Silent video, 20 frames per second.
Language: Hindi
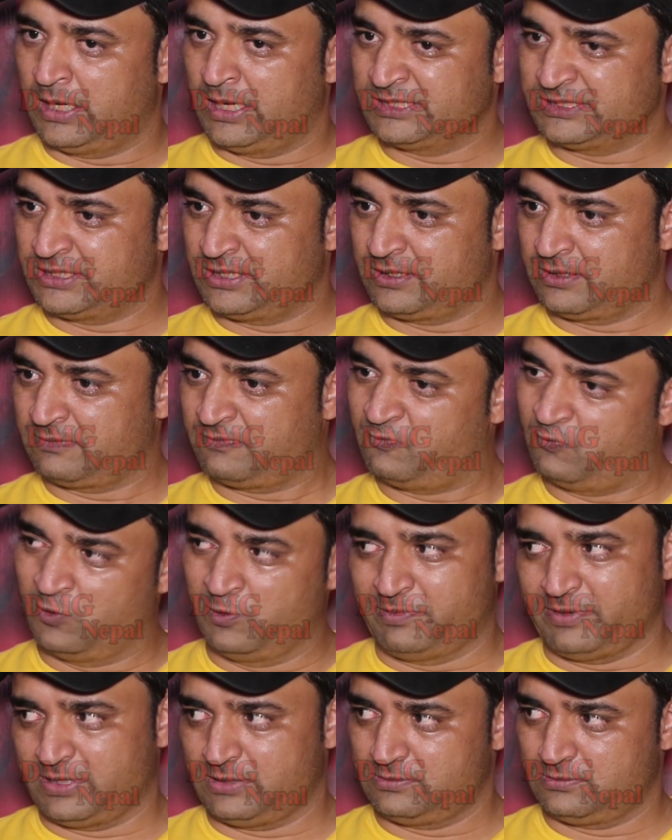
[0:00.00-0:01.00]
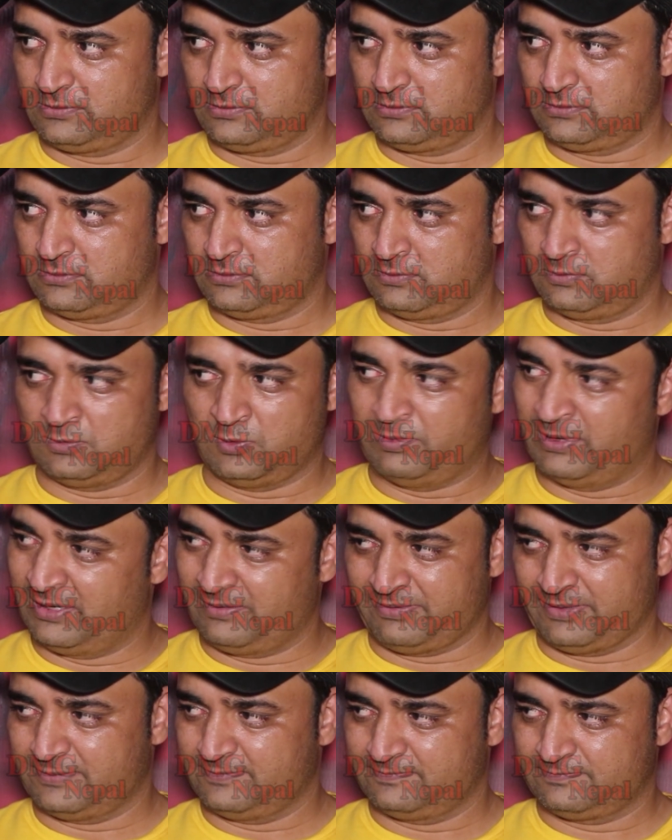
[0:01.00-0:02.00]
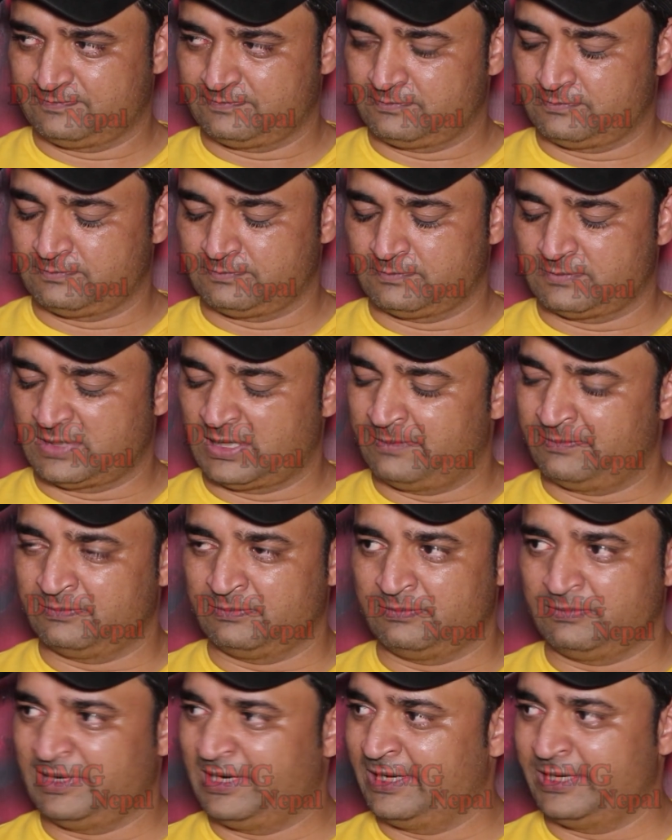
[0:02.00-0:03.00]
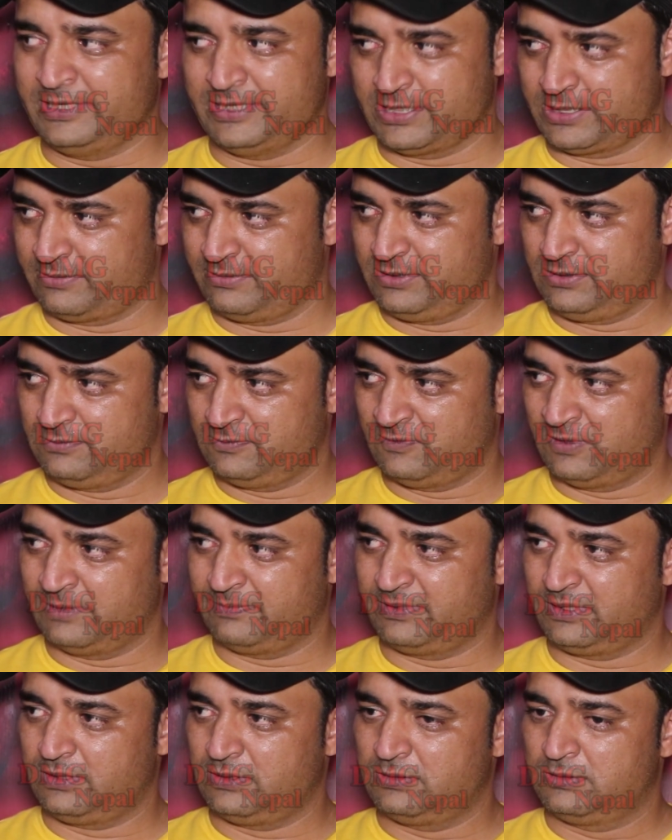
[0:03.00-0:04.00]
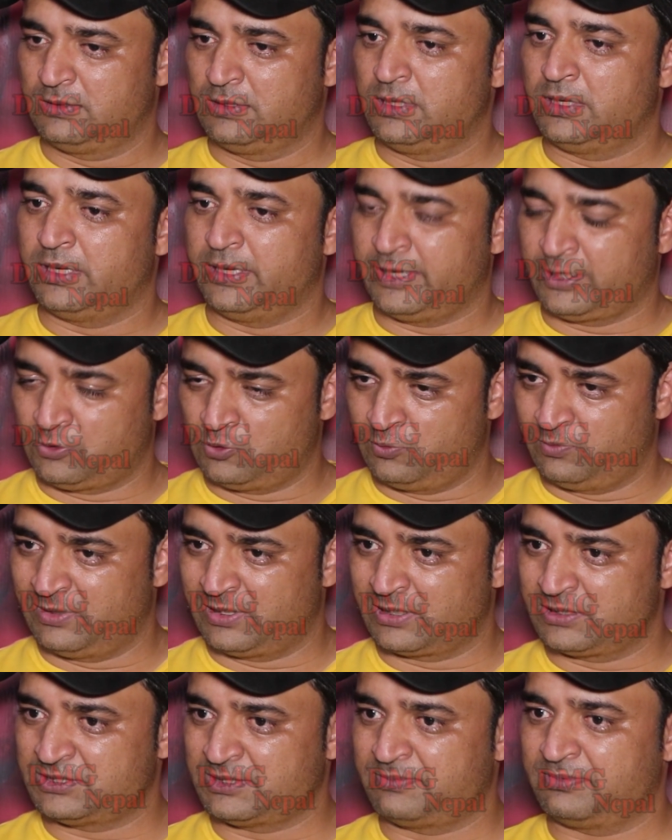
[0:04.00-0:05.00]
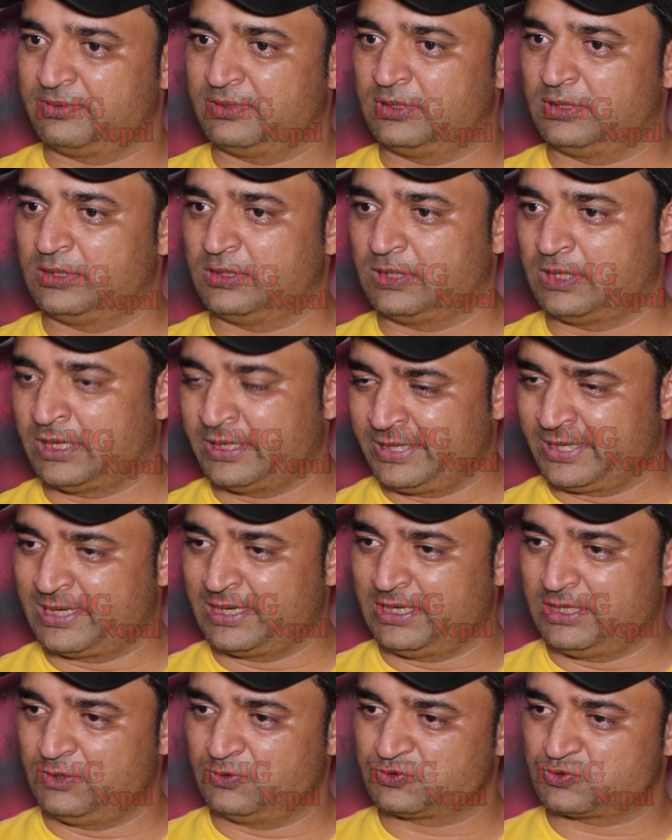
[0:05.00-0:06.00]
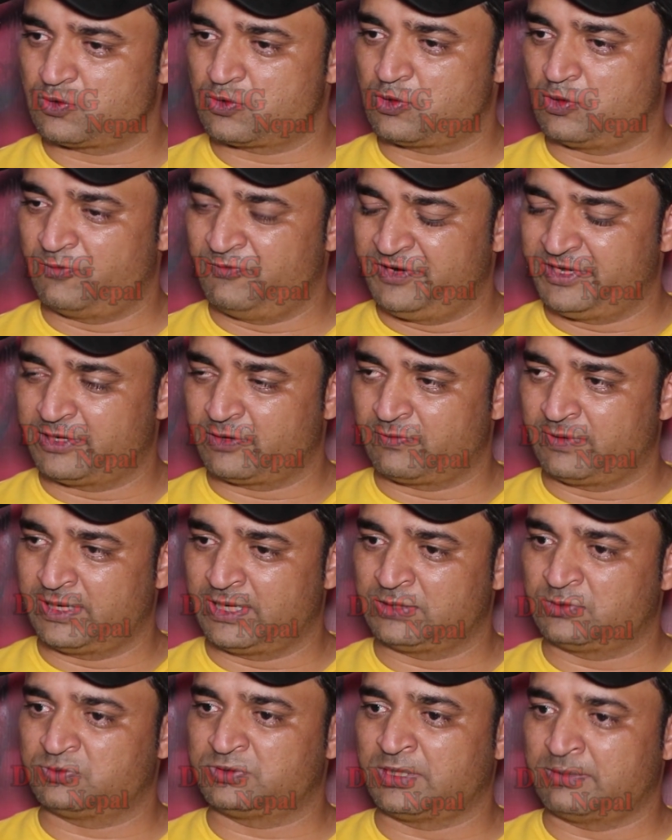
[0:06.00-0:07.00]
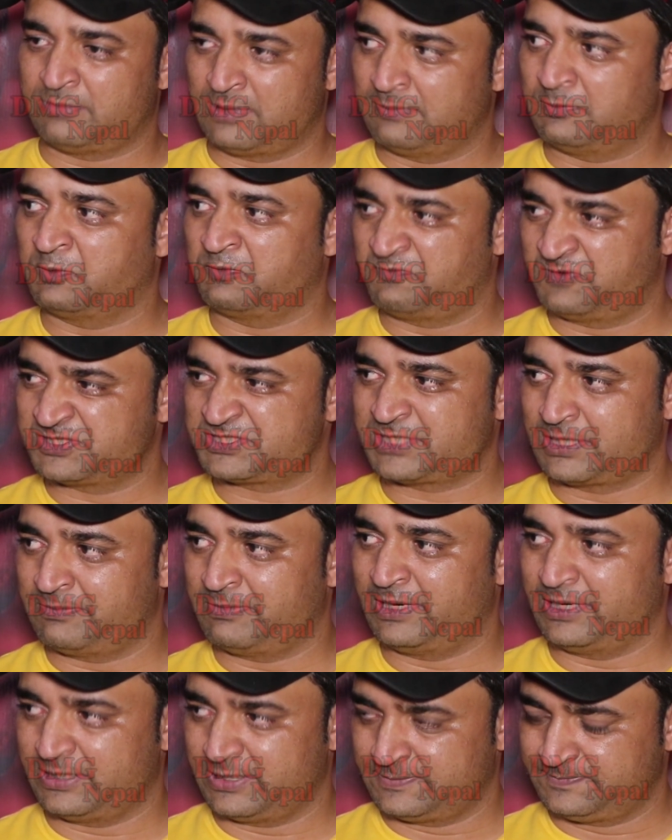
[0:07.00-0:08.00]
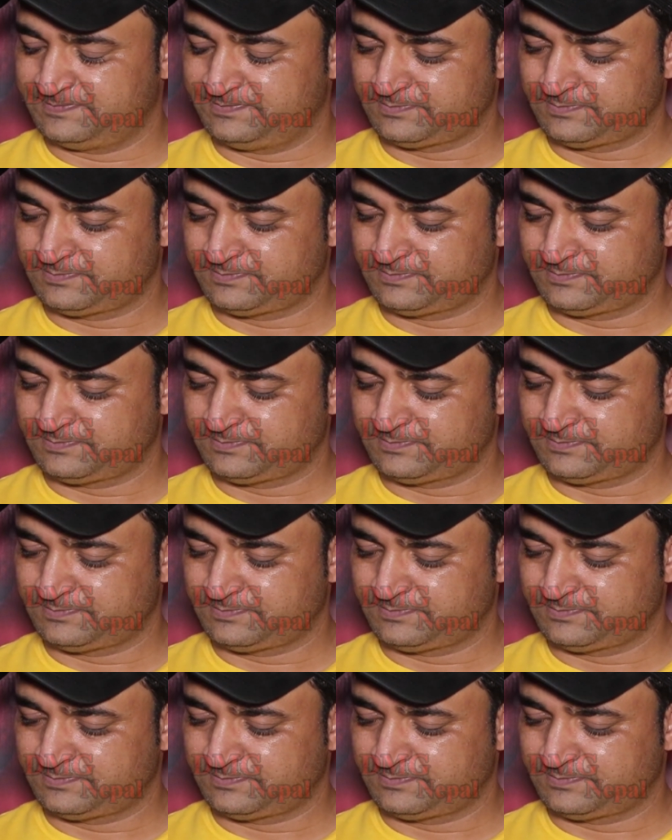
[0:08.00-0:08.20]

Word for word: एज ए फ़ोन पे मोबाइल पे हम मिले नहीं है कभी वहाँ पे एक दो बार जब आने के लिए उसको कोविड करवाया तो तब हम लोग फर्स्ट टाइम मिले थे